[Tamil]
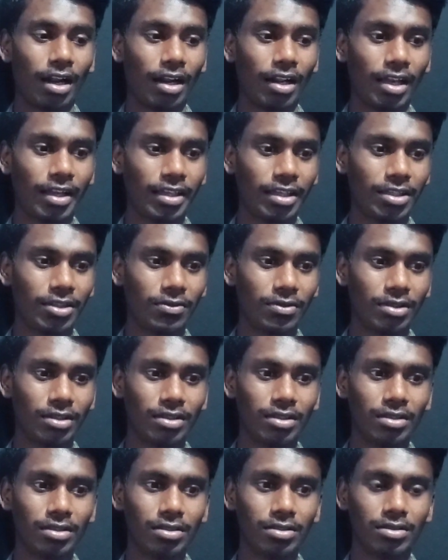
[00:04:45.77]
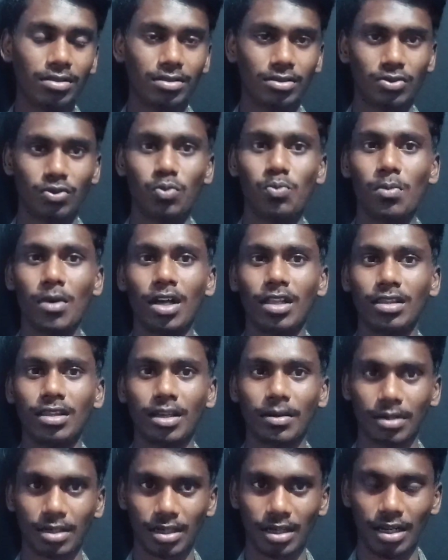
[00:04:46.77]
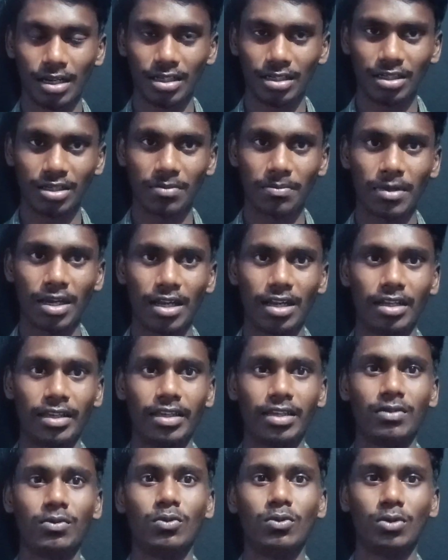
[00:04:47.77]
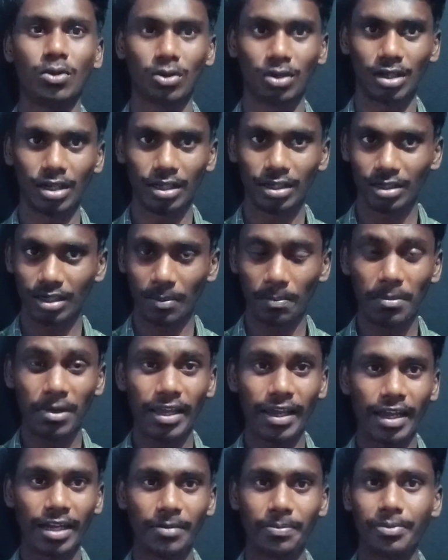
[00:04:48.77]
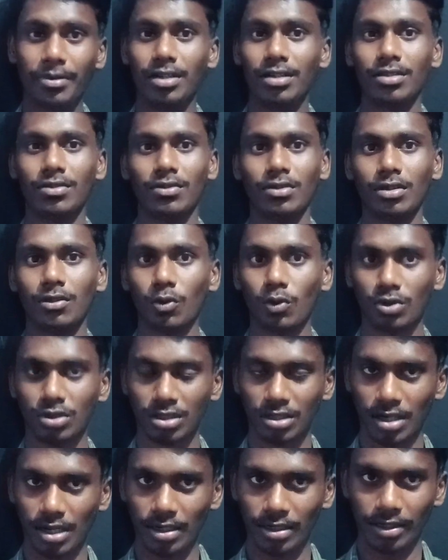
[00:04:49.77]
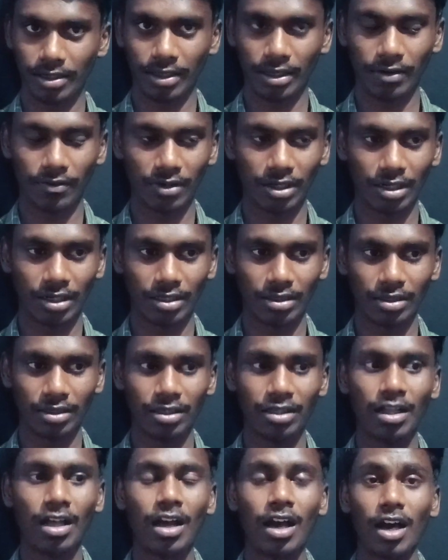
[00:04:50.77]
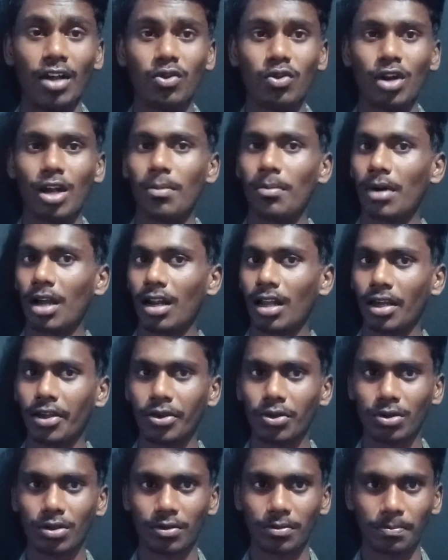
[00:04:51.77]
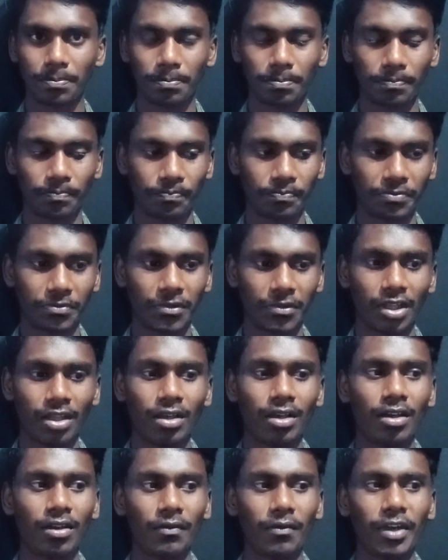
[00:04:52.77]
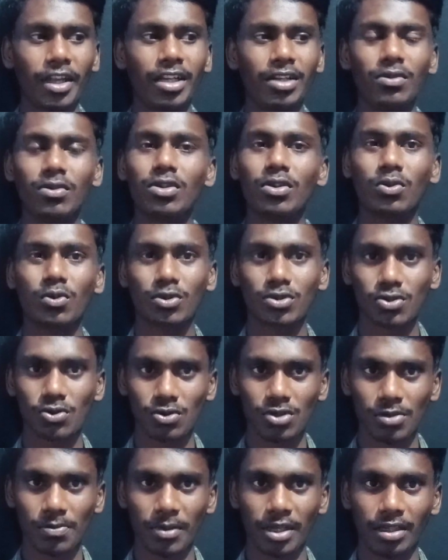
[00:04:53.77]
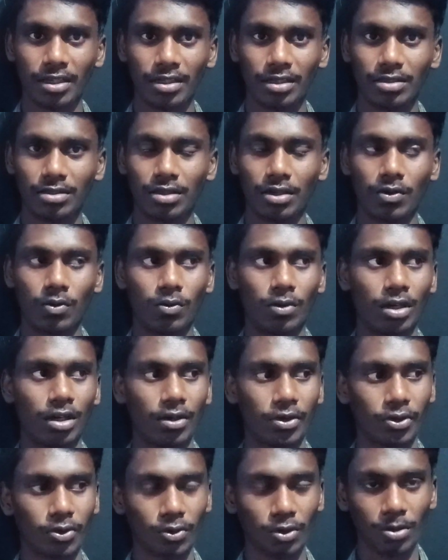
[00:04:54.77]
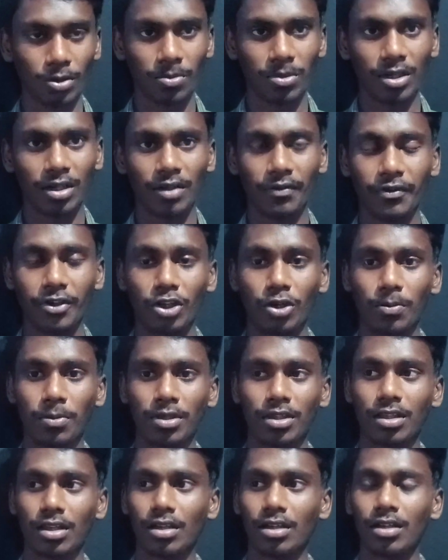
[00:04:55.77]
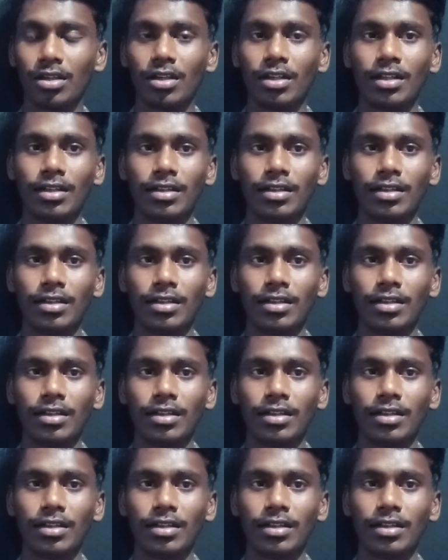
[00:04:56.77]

அலாய்க்கு வந்து சும்மா அந்த கலருக்கு மேலேயே இன்னொரு கலர் நம்மளே ஆட் பண்ணுறது வந்து ஒரிஜினாலிட்டியாக வராது அதுவும் இல்லாமல் அலாயோட வெயிட் வந்து கொஞ்சம் கொஞ்சமாக இன்க்ரீஸ் ஆகும் நான் யூடியூப்லலாம் வீடியோ பார்த்தேன்